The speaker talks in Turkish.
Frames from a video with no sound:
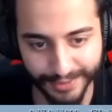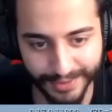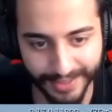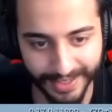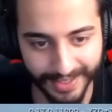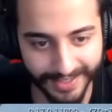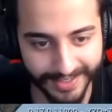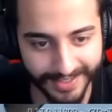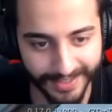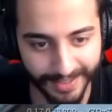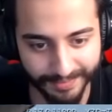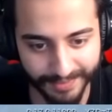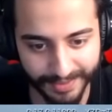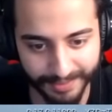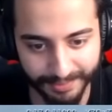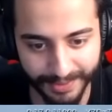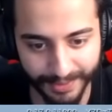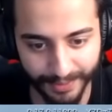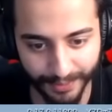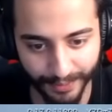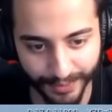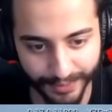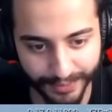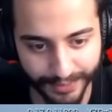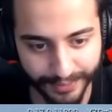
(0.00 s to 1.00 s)
çünkü arkamda bir
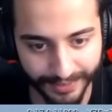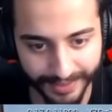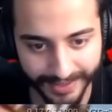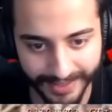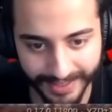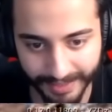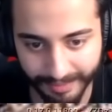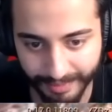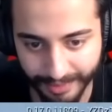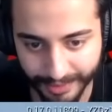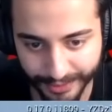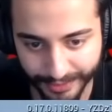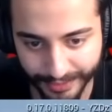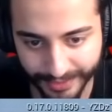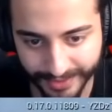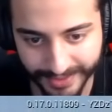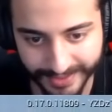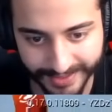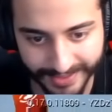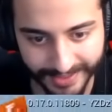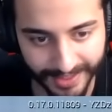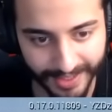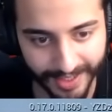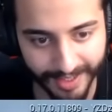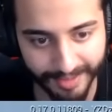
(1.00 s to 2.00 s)
ordu var. Hemen şuradan
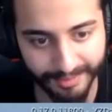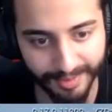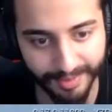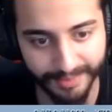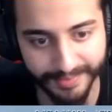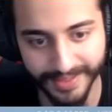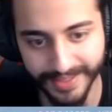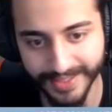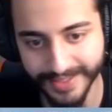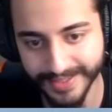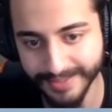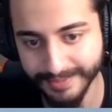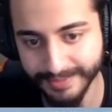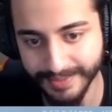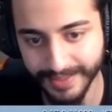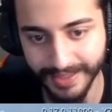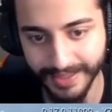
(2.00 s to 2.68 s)
silah almam lazım.